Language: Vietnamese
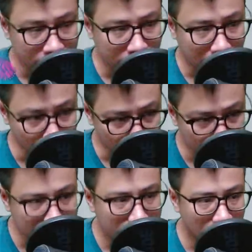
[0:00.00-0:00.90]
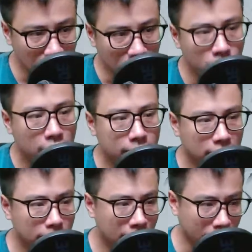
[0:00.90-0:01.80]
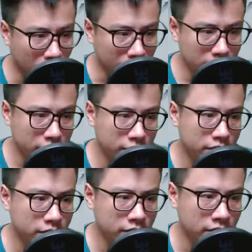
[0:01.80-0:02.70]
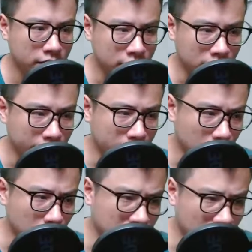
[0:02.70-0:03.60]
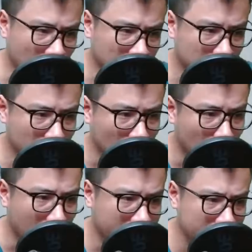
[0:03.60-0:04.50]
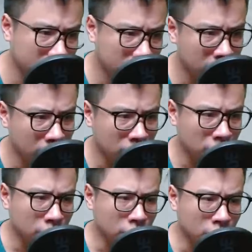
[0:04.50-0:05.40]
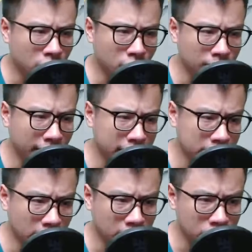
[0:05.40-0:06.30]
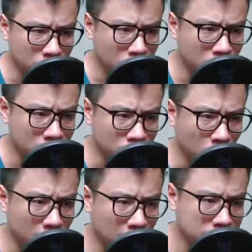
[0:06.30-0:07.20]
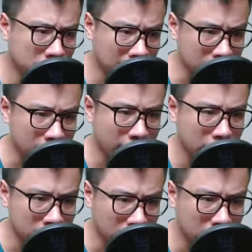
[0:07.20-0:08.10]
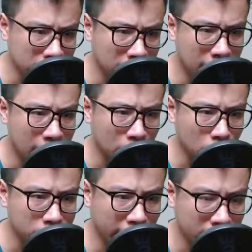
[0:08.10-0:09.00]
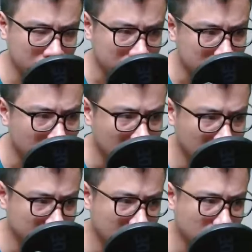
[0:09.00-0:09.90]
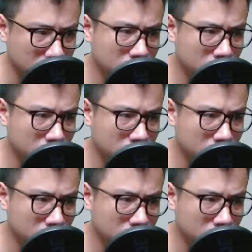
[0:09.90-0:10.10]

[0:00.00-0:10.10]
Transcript: Tào Doanh lắc đầu không cam tâm bà nói. Tên tiểu tử đó rất cổ quái. Hôm nay nhờ dù số đông mà giữ hắn được, nhưng mà cũng sẽ tử thương nghiêm trọng.